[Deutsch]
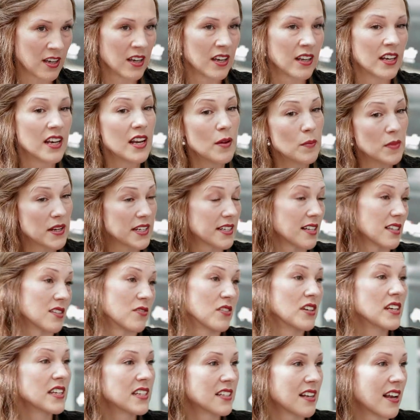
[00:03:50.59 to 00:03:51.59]
nämlich dass wir
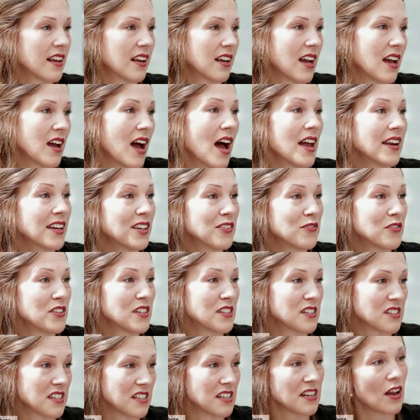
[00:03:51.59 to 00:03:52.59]
nicht länger
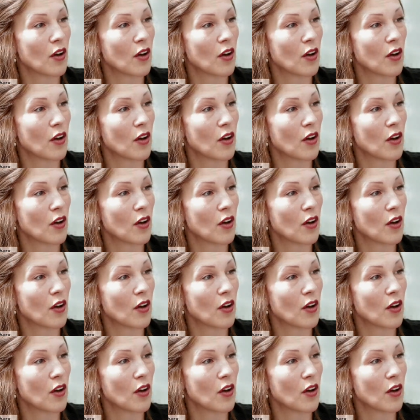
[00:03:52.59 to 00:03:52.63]
angewiesen sind